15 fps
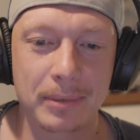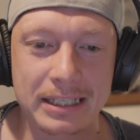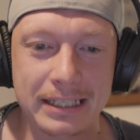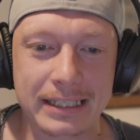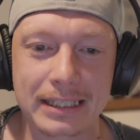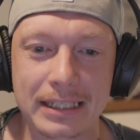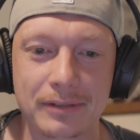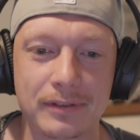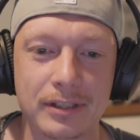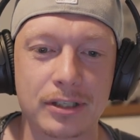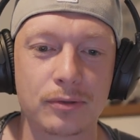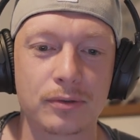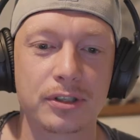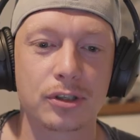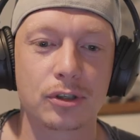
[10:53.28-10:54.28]
man sieht das
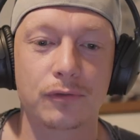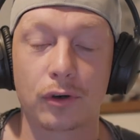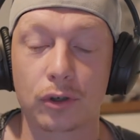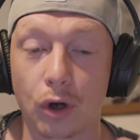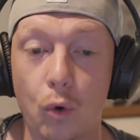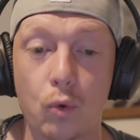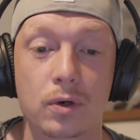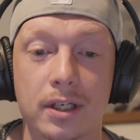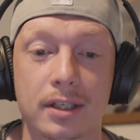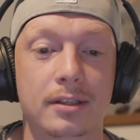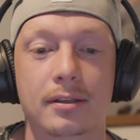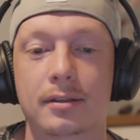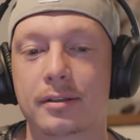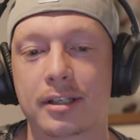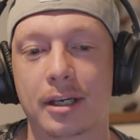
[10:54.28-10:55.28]
Video und sieht sofort, oh, das
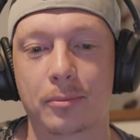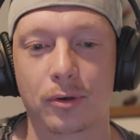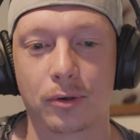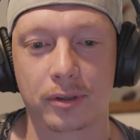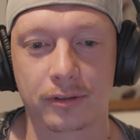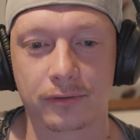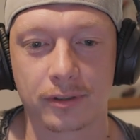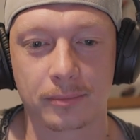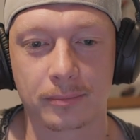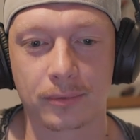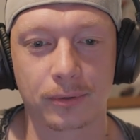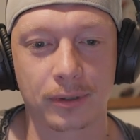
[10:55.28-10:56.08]
ist ein Sam Colder-Film